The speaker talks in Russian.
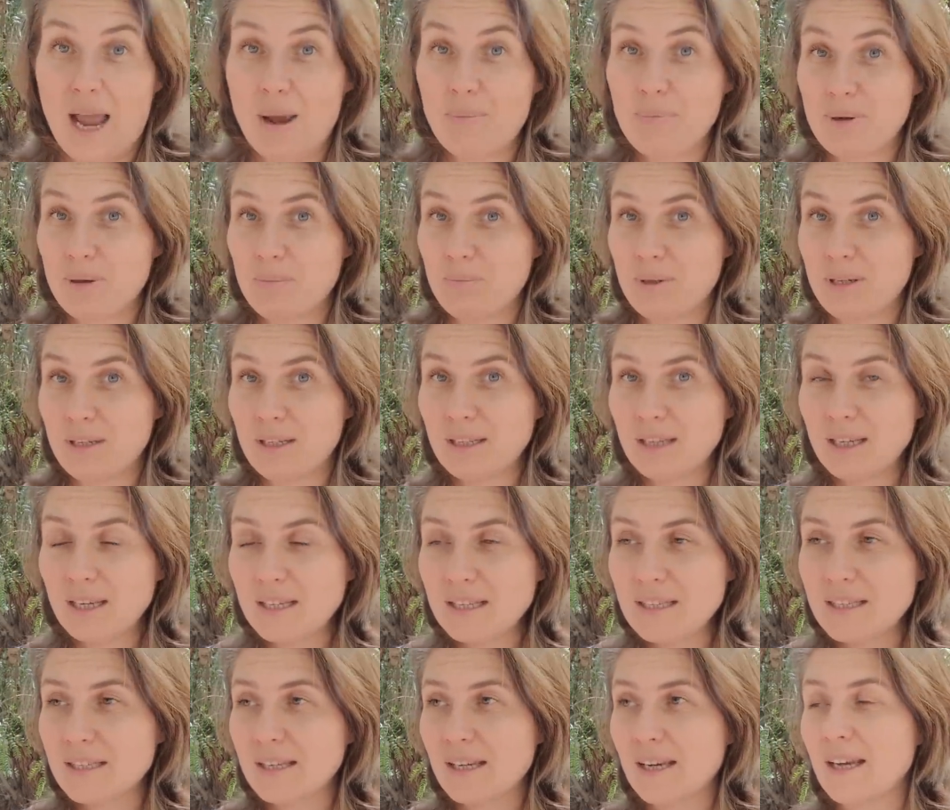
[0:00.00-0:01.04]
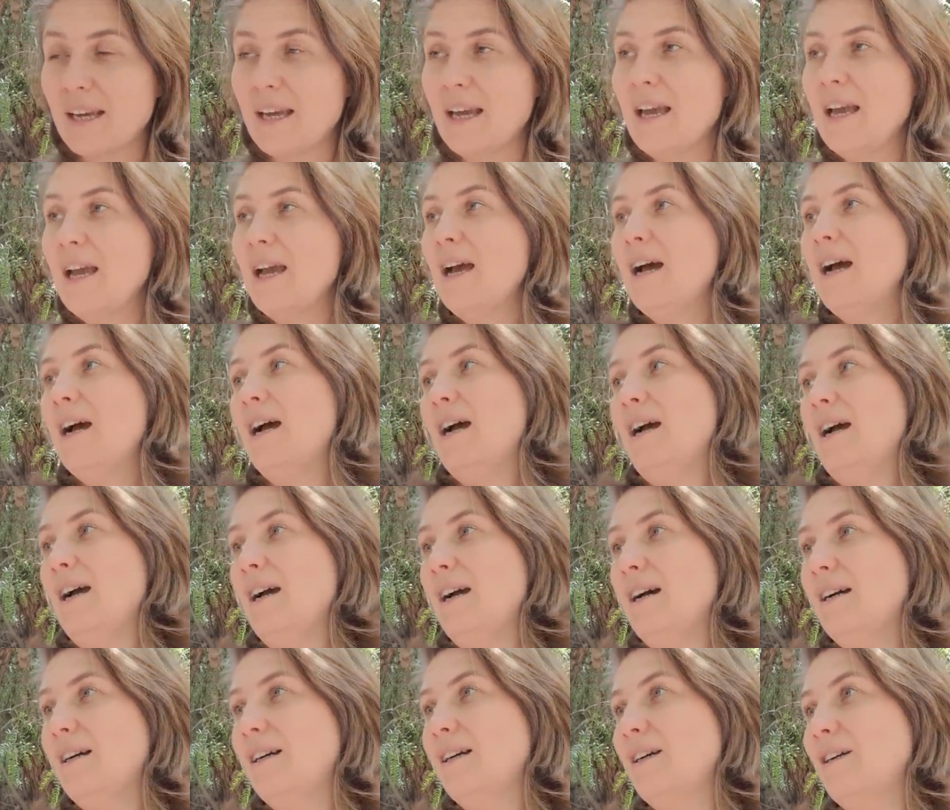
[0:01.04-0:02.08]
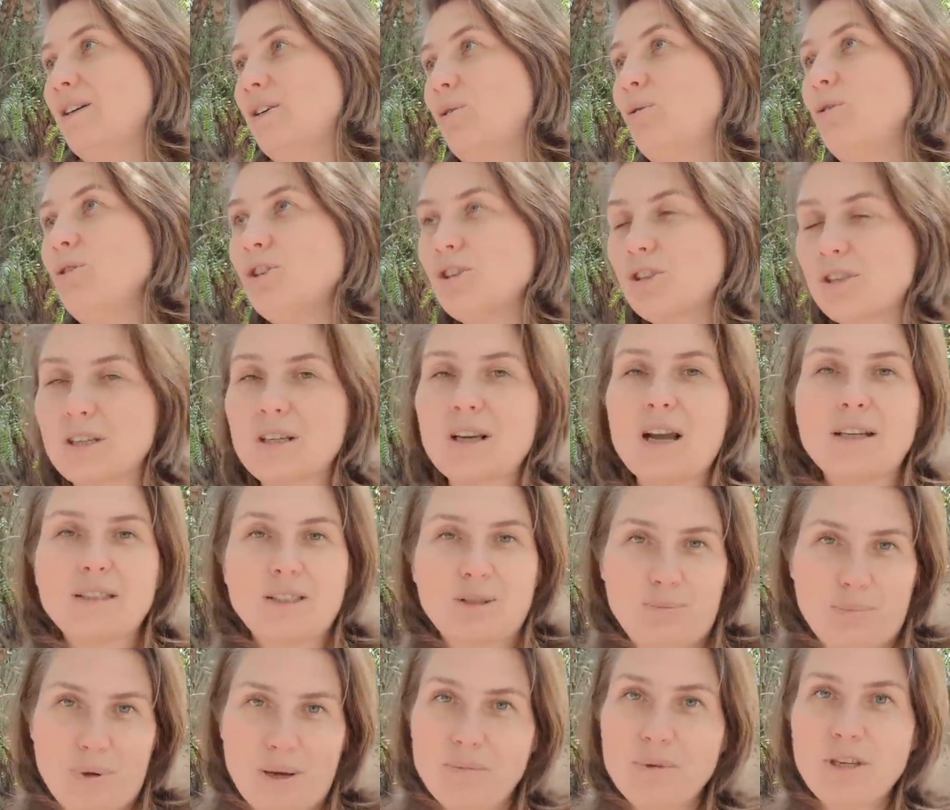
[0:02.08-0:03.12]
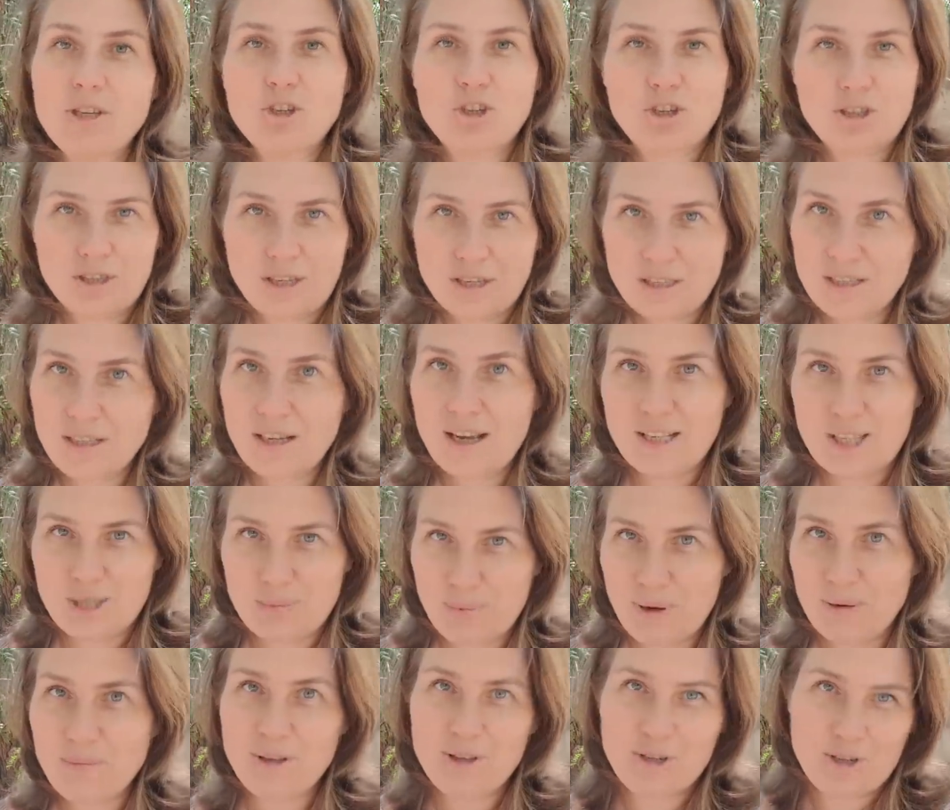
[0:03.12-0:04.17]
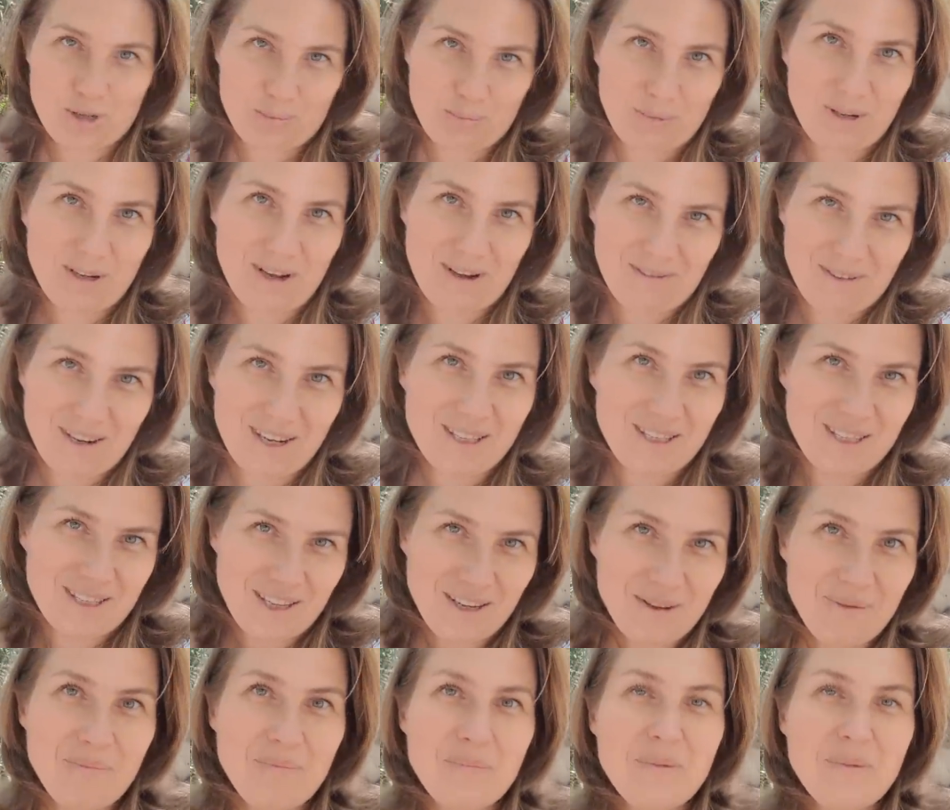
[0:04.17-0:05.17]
А при переезде а, хочется как-то поменьше таскать, поменьше паковать, да?